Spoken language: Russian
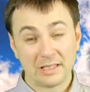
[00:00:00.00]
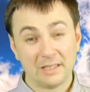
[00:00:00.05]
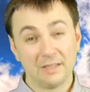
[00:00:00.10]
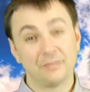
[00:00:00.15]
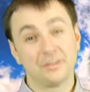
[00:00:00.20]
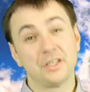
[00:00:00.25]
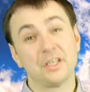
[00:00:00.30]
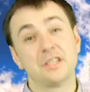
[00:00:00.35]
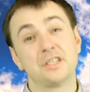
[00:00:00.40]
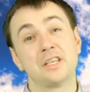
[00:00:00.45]
и
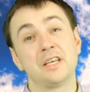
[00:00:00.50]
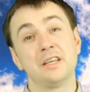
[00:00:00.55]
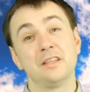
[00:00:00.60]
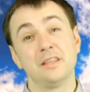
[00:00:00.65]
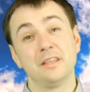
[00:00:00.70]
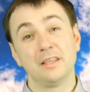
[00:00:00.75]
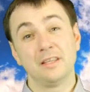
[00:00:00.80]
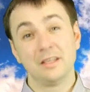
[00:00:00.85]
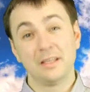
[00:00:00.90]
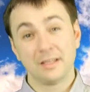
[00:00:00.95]
в
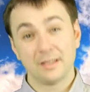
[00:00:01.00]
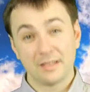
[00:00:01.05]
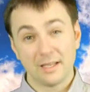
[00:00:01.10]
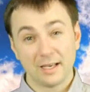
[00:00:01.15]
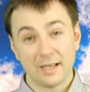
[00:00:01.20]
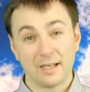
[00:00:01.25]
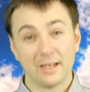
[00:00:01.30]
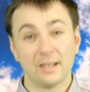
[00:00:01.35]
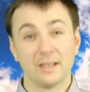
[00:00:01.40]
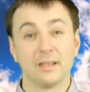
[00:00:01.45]
течение
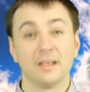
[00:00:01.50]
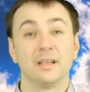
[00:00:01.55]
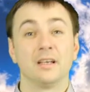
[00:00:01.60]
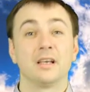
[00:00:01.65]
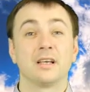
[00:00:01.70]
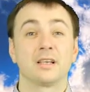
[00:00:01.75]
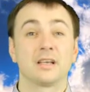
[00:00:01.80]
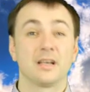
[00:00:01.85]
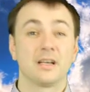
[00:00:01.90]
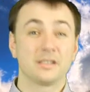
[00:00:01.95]
недели
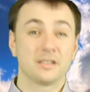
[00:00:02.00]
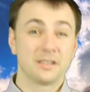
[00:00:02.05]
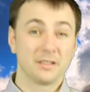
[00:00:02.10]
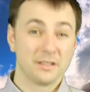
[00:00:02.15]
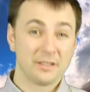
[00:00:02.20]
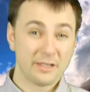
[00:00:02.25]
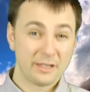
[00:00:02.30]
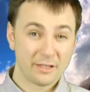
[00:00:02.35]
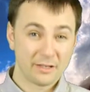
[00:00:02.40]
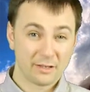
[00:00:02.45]
каждый
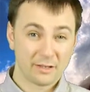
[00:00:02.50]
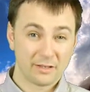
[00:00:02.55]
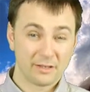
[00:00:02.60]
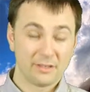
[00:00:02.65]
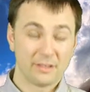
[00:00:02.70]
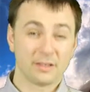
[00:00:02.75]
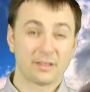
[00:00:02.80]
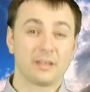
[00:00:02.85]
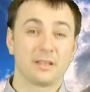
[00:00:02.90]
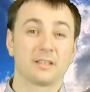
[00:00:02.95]
день о
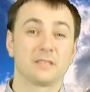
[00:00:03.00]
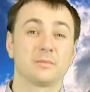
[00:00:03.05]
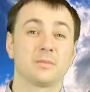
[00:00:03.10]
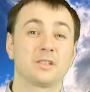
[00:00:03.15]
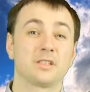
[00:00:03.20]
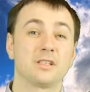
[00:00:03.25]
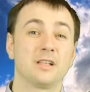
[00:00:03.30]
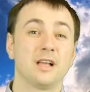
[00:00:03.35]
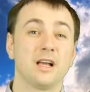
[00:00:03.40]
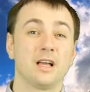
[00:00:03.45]
них
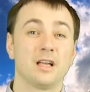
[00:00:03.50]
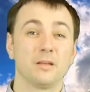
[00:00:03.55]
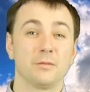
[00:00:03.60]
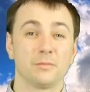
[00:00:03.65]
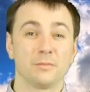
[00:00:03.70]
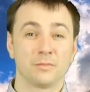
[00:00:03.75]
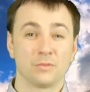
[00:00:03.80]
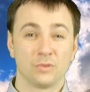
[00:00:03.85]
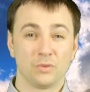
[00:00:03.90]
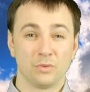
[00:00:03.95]

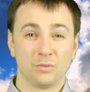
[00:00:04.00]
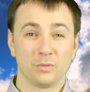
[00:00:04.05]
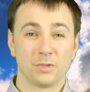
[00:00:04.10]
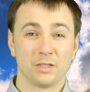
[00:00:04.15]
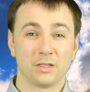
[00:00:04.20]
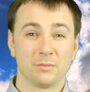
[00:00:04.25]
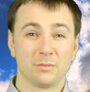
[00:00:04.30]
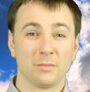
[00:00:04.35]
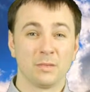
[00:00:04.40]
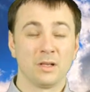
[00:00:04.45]
размышляем,
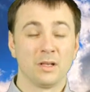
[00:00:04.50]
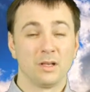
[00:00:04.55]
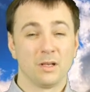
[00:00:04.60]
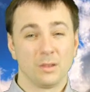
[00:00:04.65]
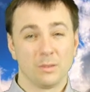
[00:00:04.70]
думаем,